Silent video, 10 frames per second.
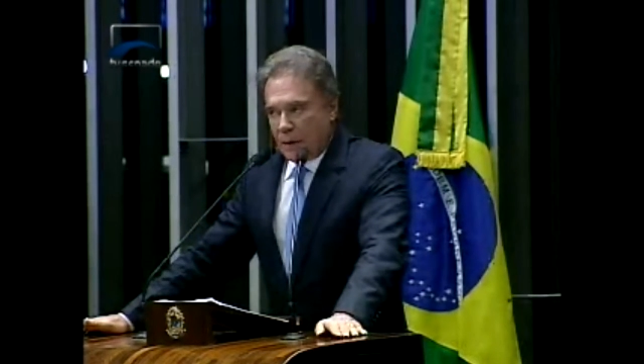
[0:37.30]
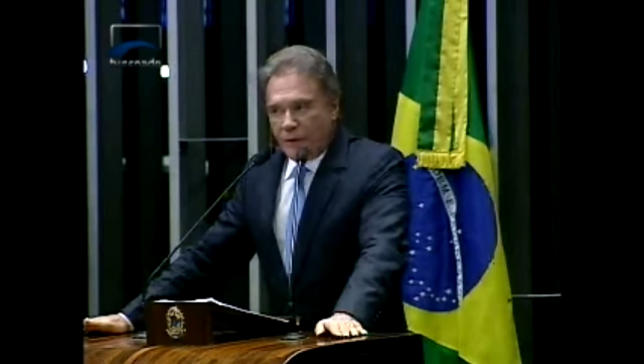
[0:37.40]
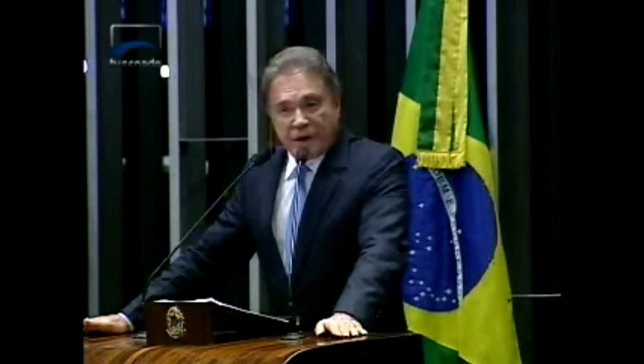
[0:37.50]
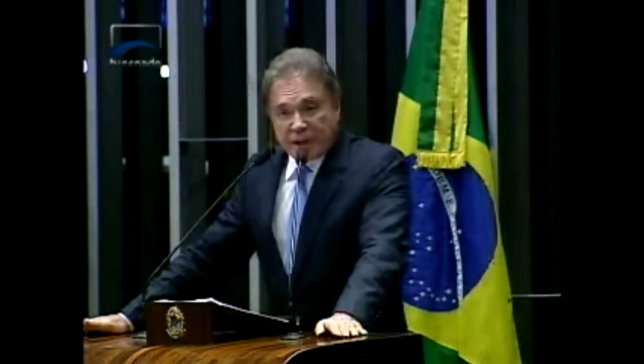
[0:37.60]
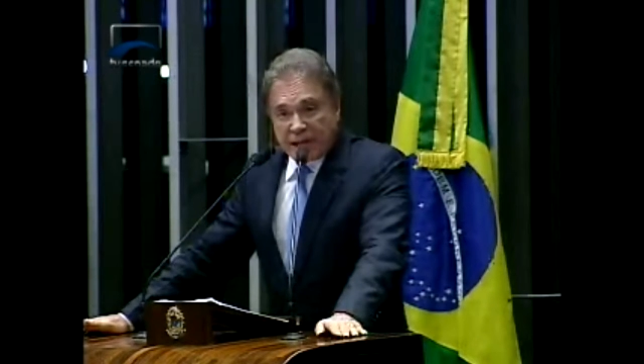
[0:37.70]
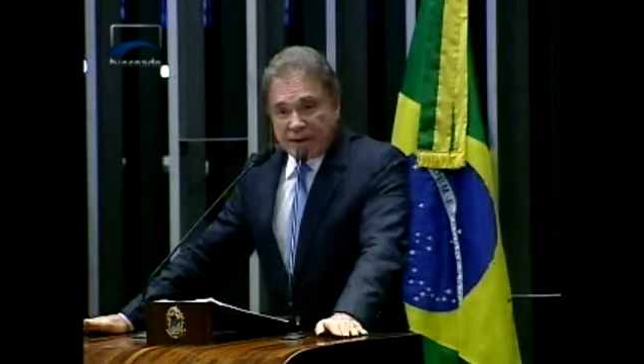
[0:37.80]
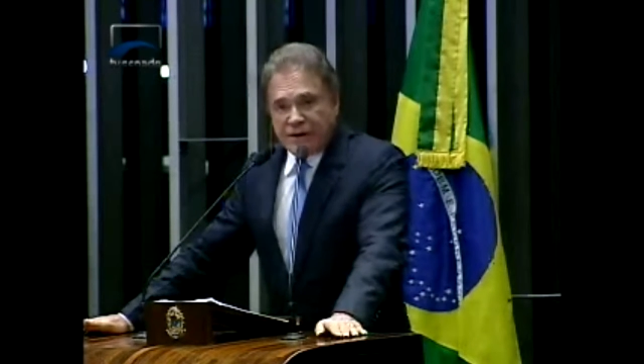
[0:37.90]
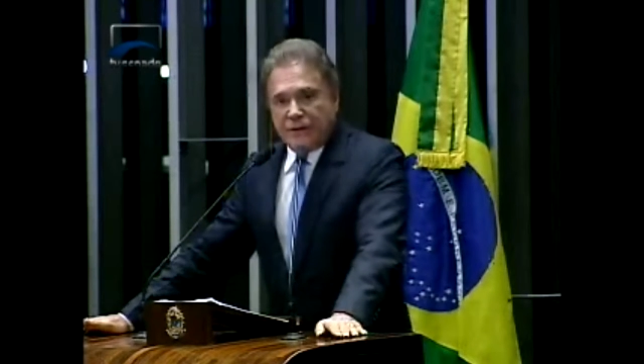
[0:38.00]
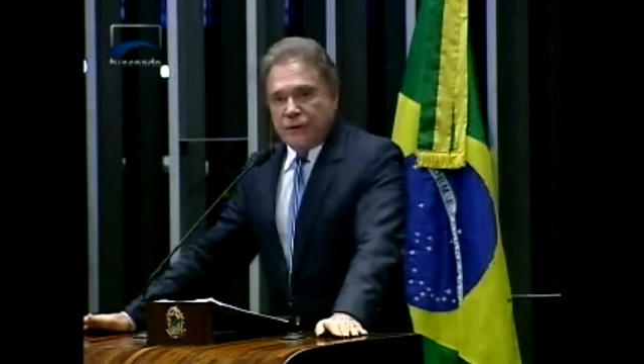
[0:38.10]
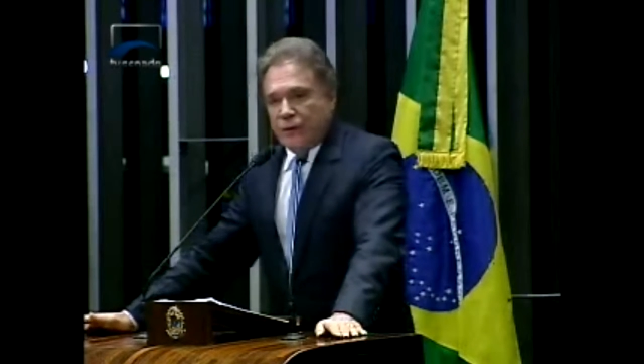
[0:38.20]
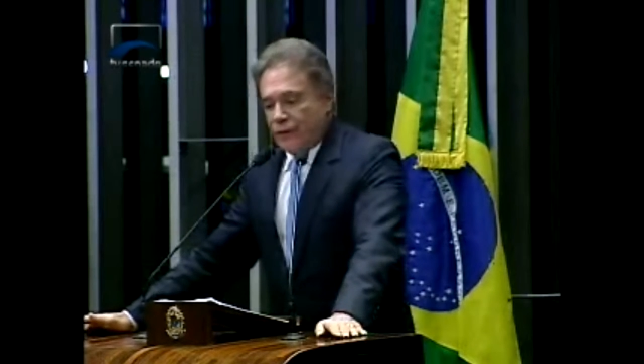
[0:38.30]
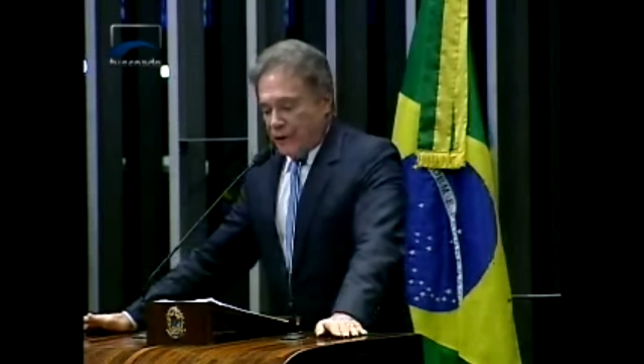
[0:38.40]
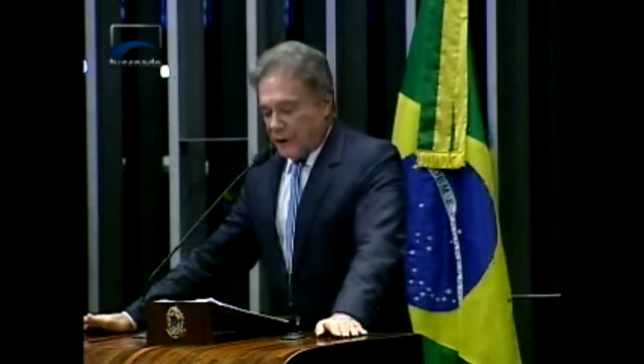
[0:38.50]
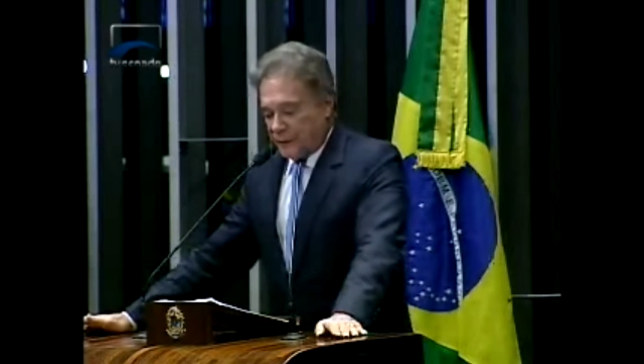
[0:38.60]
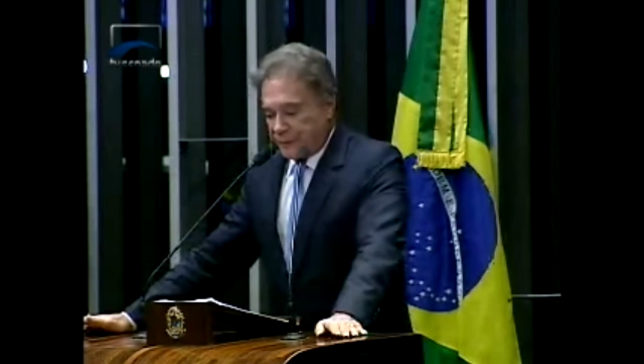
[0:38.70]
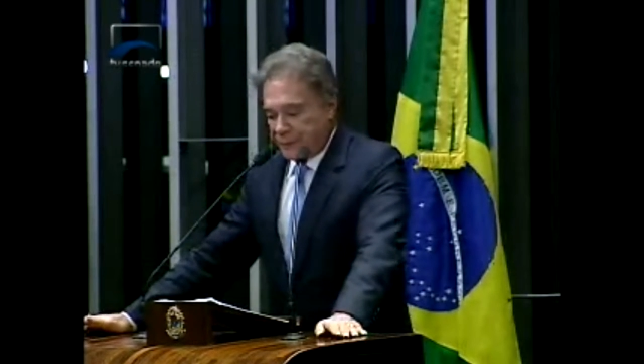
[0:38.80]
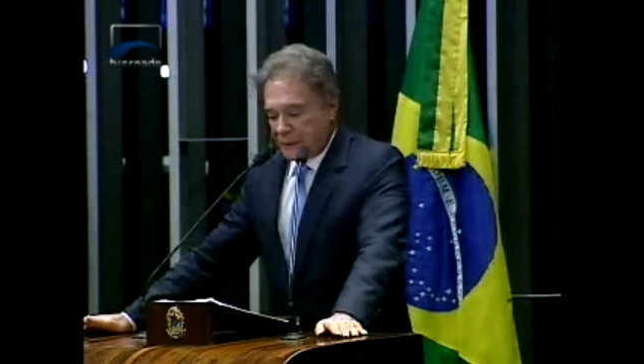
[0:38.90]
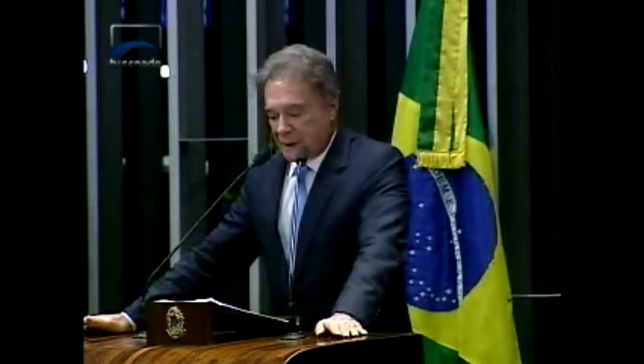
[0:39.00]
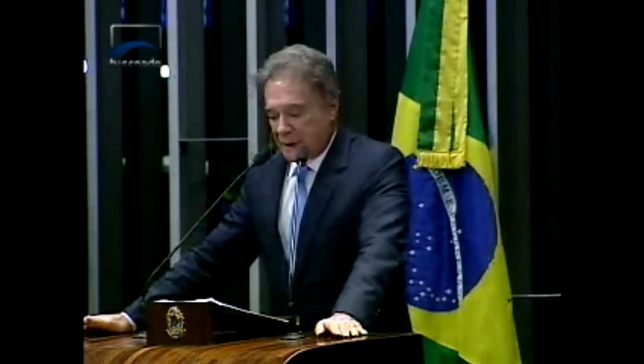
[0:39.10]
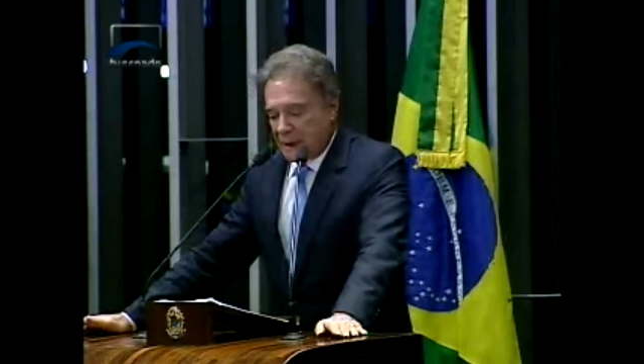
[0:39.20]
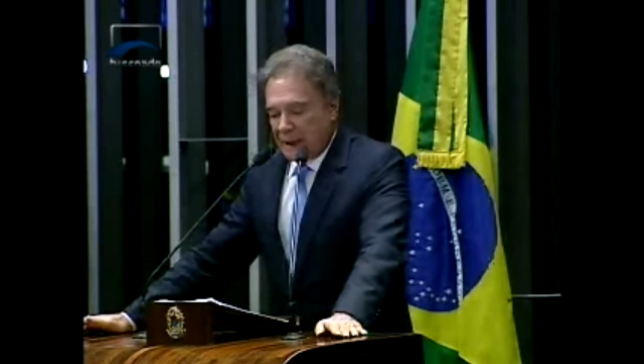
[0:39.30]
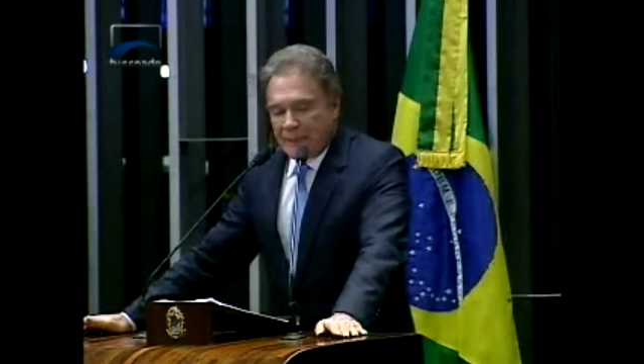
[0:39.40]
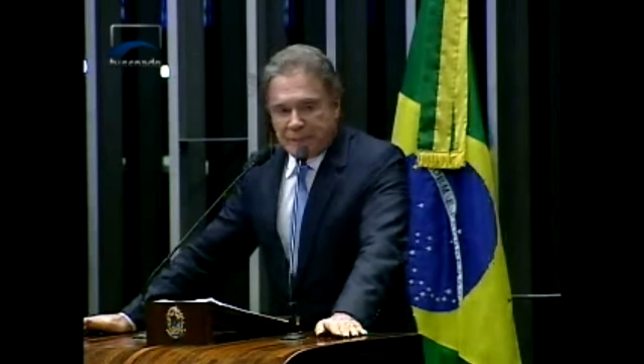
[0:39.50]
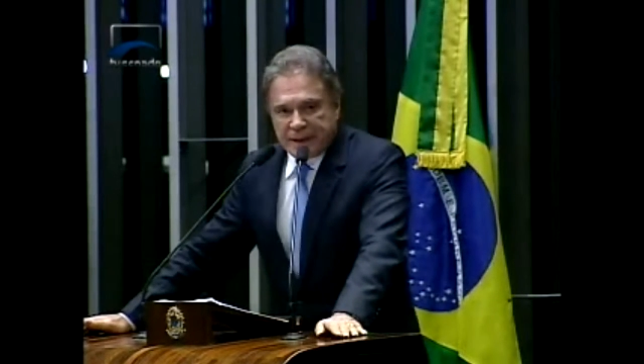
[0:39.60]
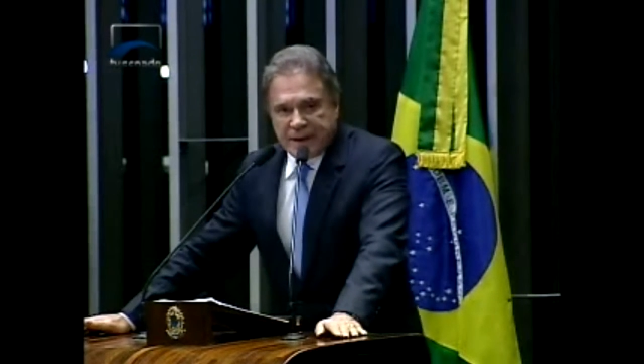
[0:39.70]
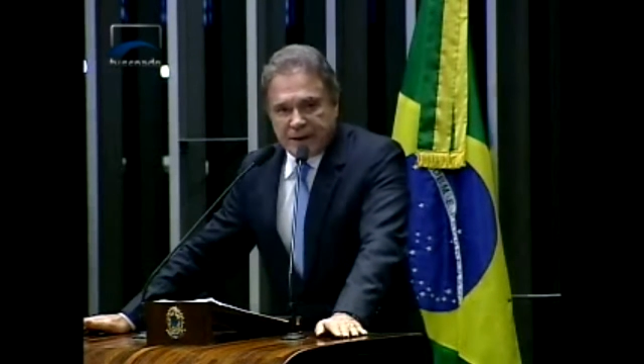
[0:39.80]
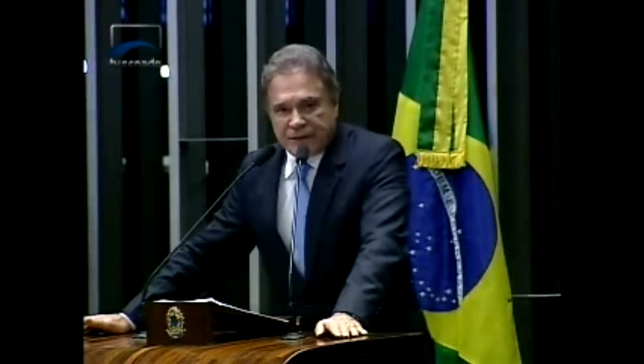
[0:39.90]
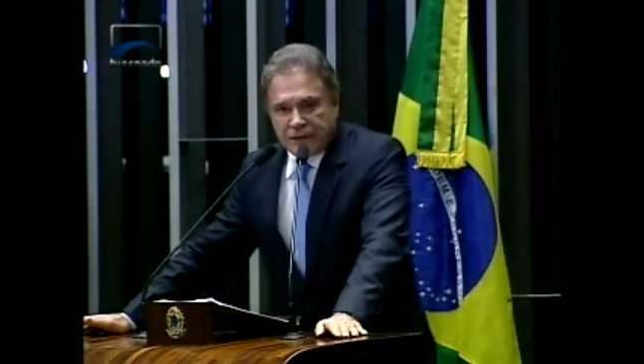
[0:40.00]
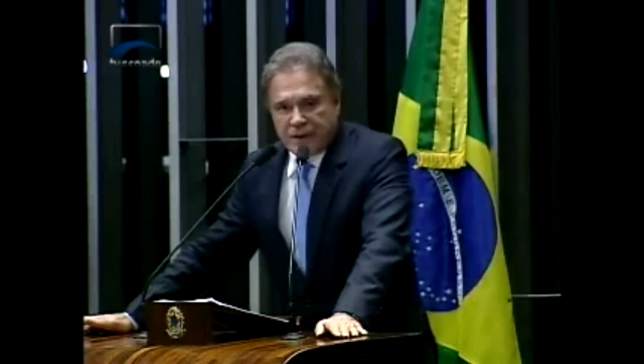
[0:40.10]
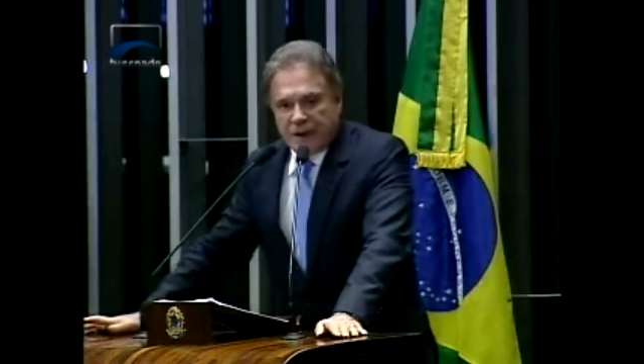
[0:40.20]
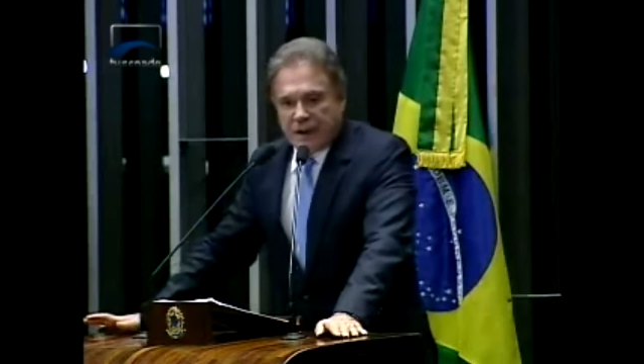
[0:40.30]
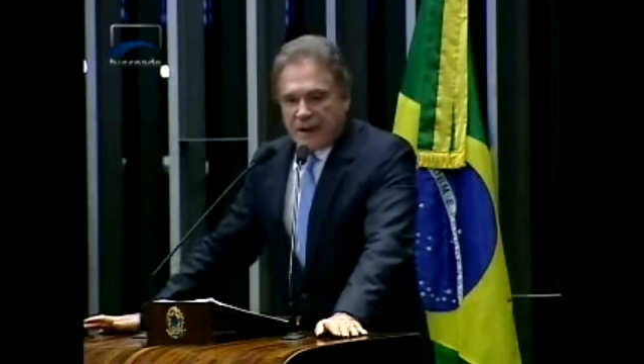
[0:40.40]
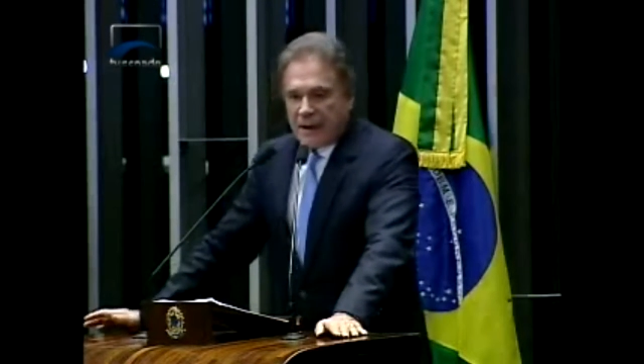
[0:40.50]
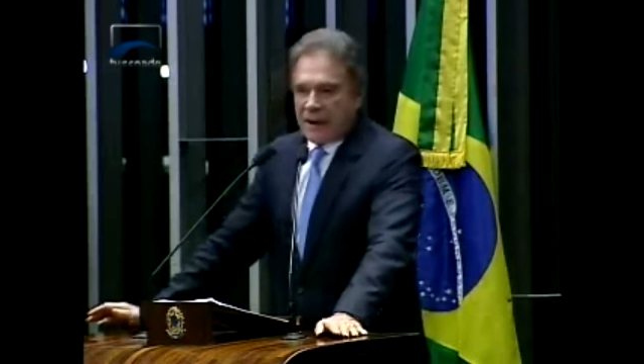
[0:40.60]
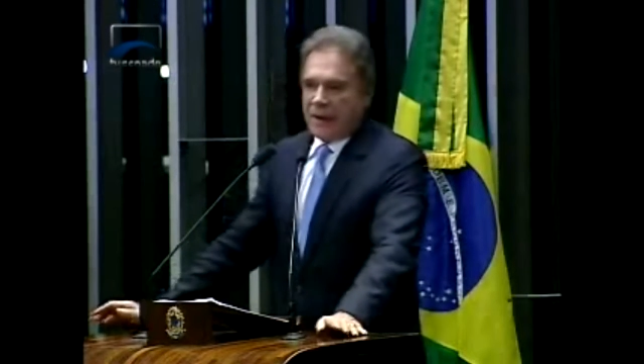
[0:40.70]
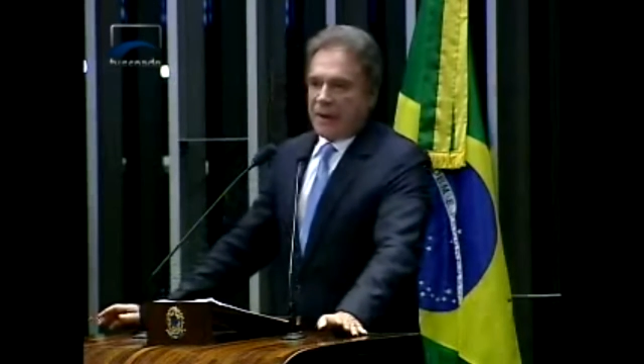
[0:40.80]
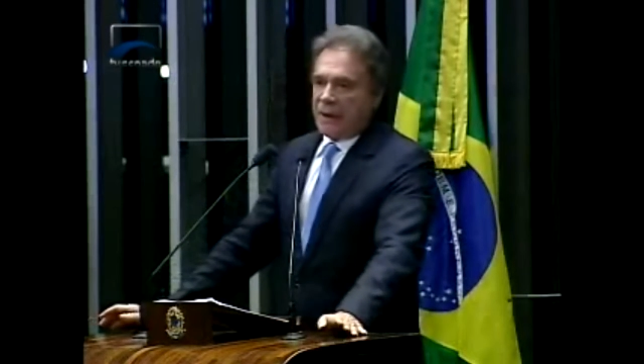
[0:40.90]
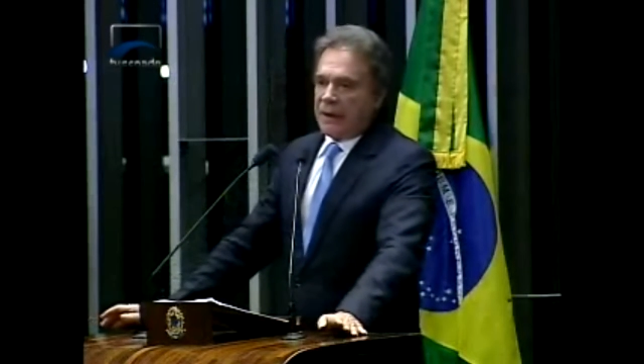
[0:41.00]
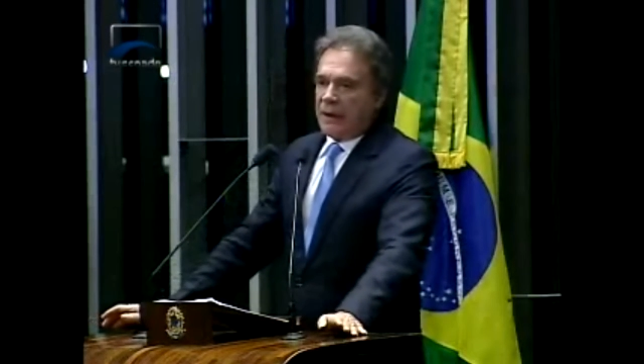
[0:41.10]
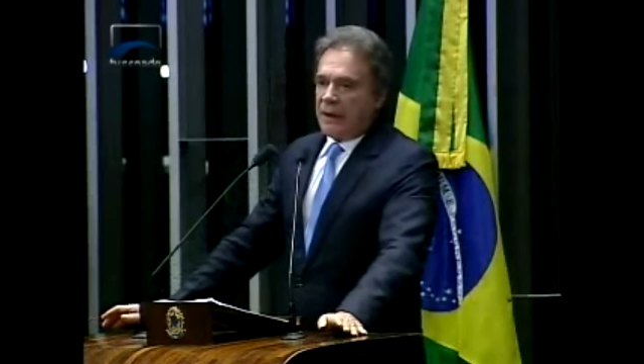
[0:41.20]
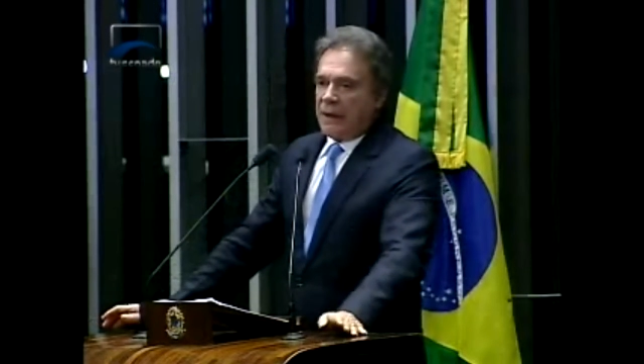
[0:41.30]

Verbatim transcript: Houve a negativa do governo, a pretexto de que